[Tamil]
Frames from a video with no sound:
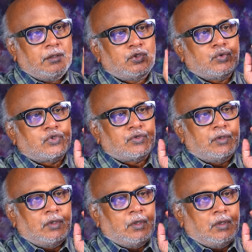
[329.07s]
இஷ்யூஸ்
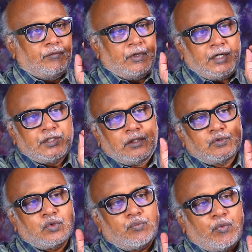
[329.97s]
ஃபினான்ஷியல்
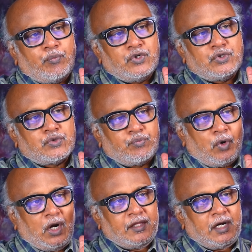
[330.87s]
இஷ்யூ இஷ்யூஸ்
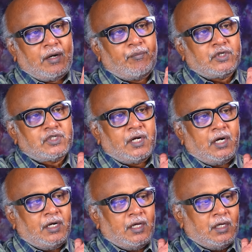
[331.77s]
பொருளாதார
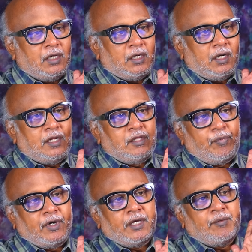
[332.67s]
பிரச்சனைகள் நிதி
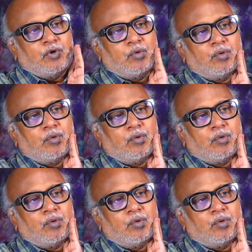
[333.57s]
பங்கீடு